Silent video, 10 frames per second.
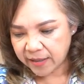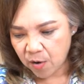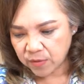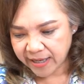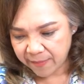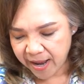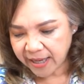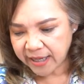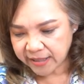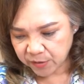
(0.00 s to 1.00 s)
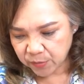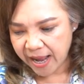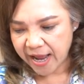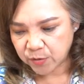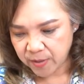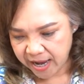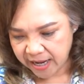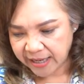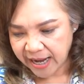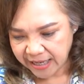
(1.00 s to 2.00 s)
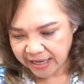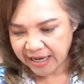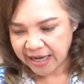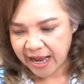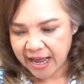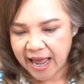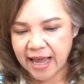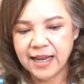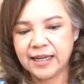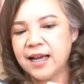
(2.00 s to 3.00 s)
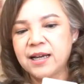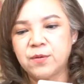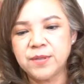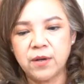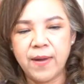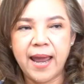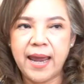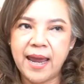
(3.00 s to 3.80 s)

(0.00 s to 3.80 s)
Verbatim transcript: เราสามารถที่จะดูแลตัวเองได้ดีนะคะถ้าเกิดรู้สึกว่า